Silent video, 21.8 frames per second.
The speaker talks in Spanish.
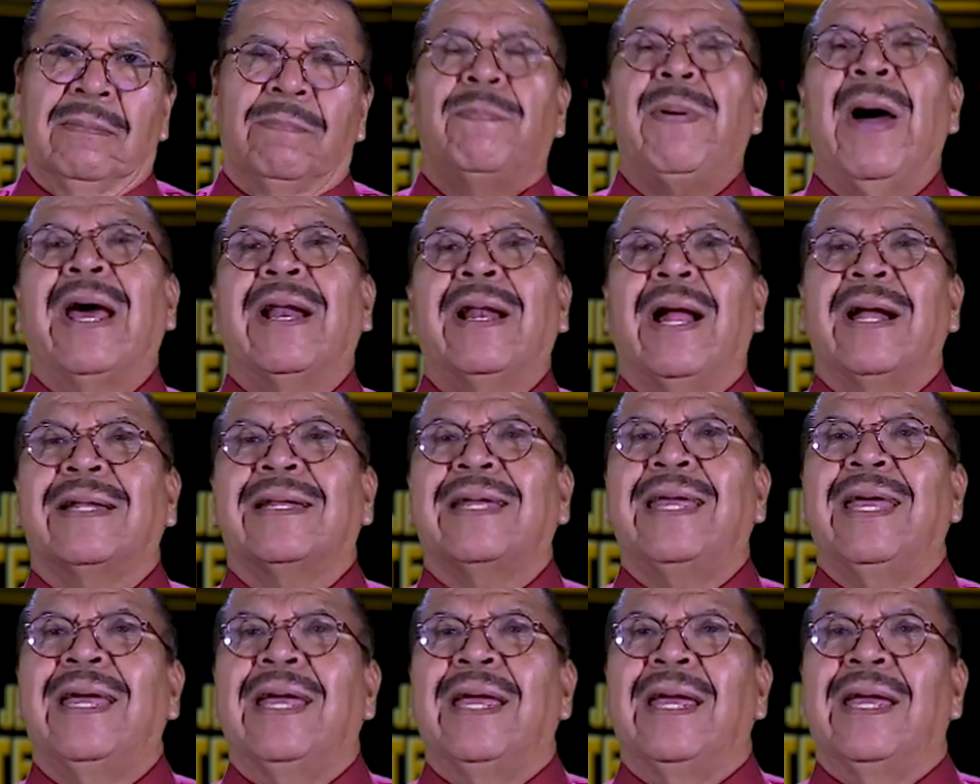para
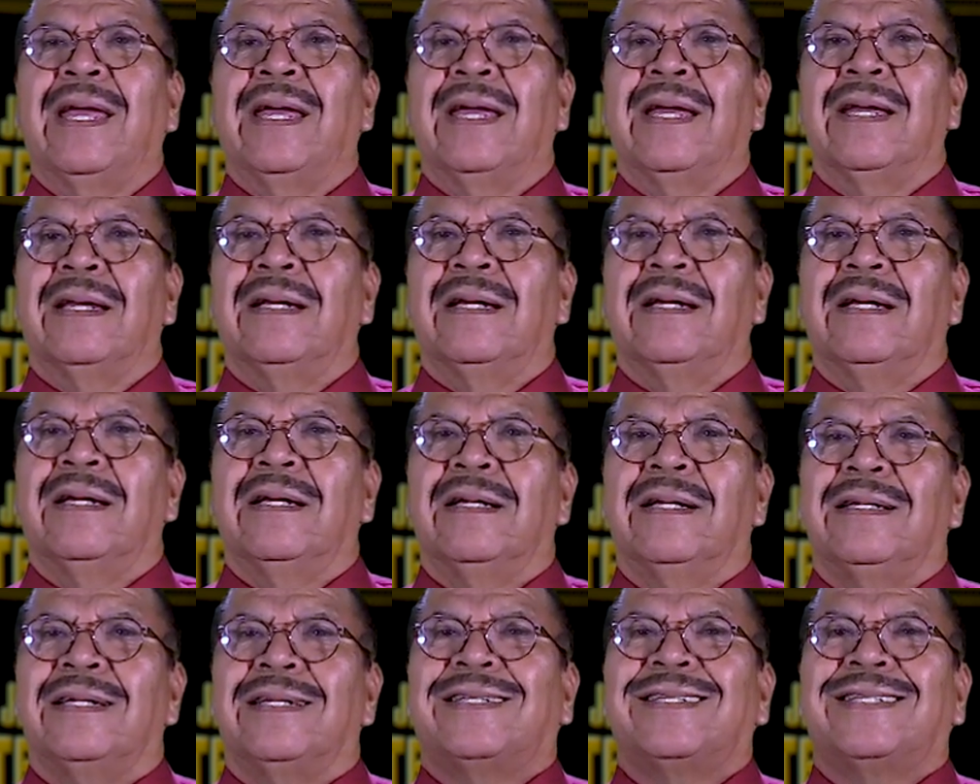que
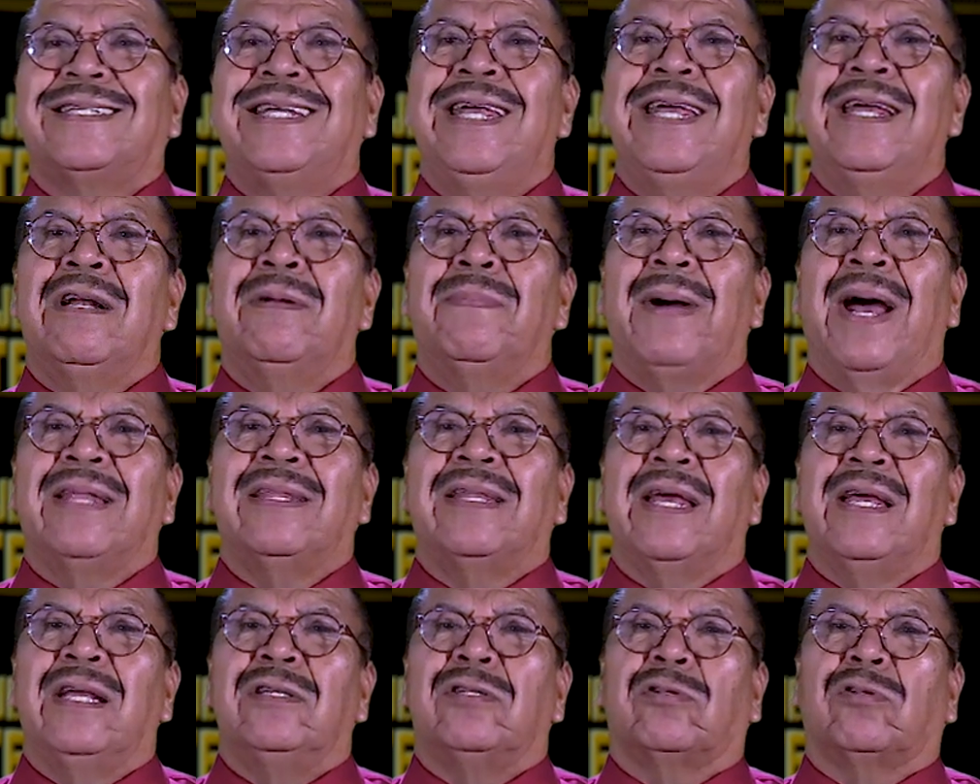sirva
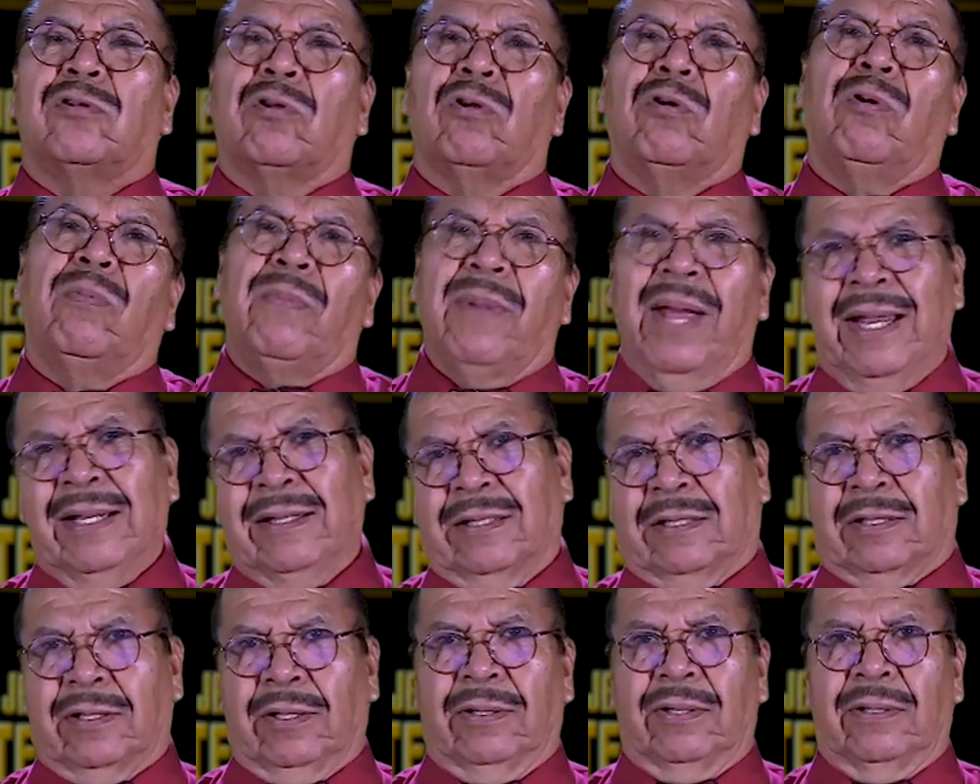de
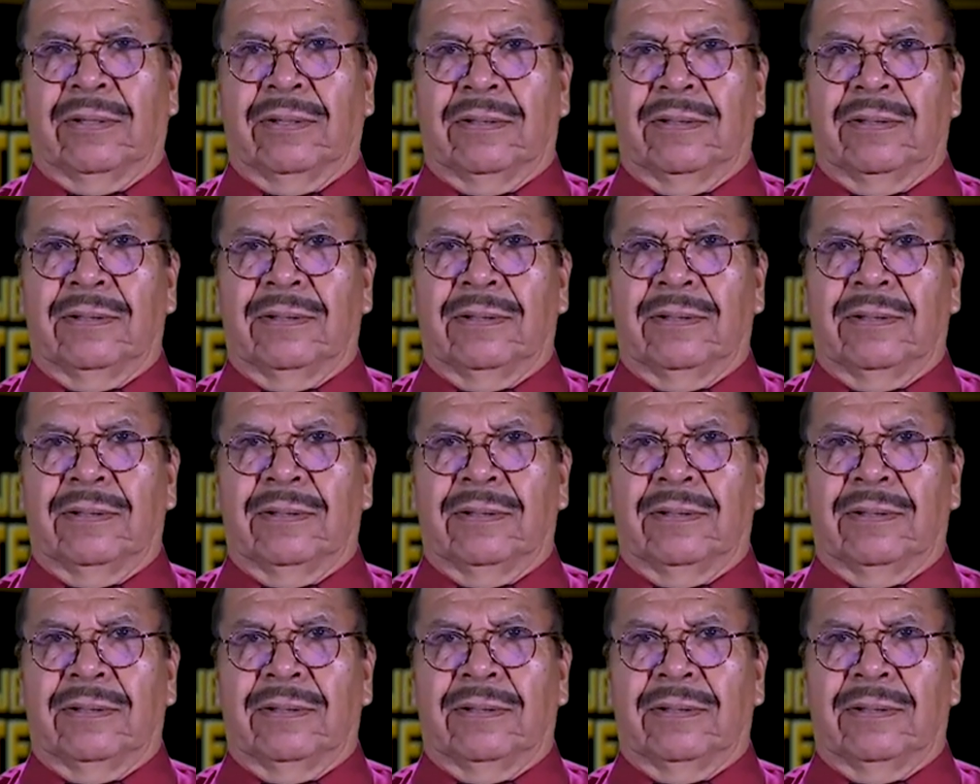instrumento.